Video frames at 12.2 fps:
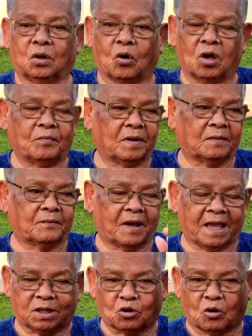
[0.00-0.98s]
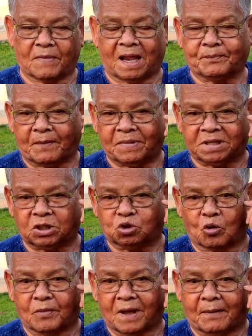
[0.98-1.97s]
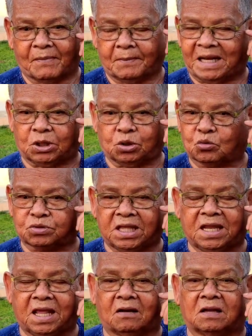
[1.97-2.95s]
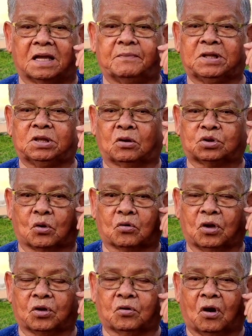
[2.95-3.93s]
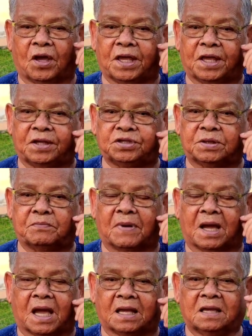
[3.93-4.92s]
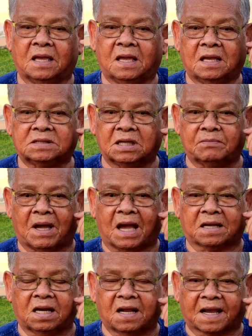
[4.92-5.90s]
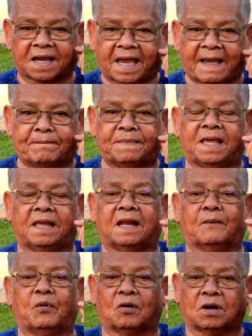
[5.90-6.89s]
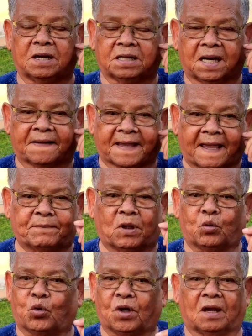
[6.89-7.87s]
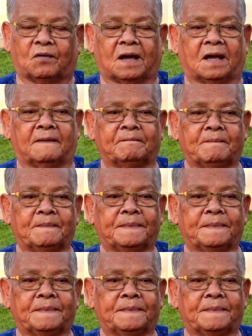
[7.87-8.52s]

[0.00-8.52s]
โดยมาเห็นตกมันปั๊บมันจะตกมามันไม่ได้ตกทีเดียวเลยมันต้องตกค่อยๆซึมมา ซึมมาครึ่งแก้มนี่นะพอครึ่งครึ่งแก้มเรารู้แล้วว่า